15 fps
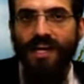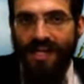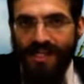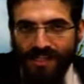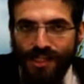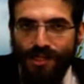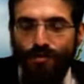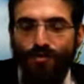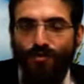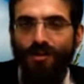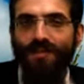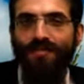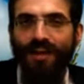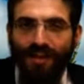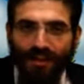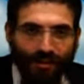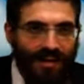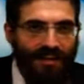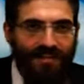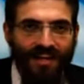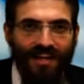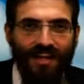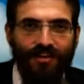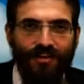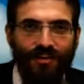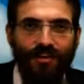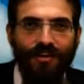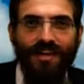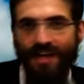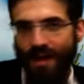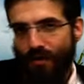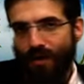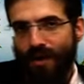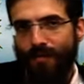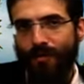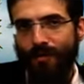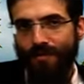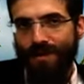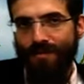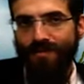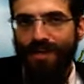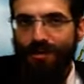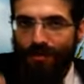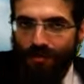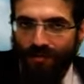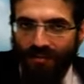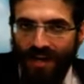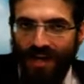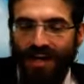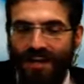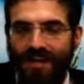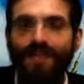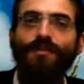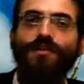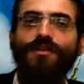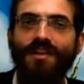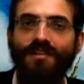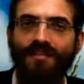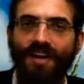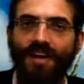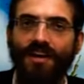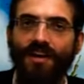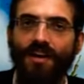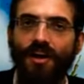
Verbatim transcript: Et si je compte le défaire dans les 24 heures, il n'y a aucun problème ni de le faire, ni de le défaire.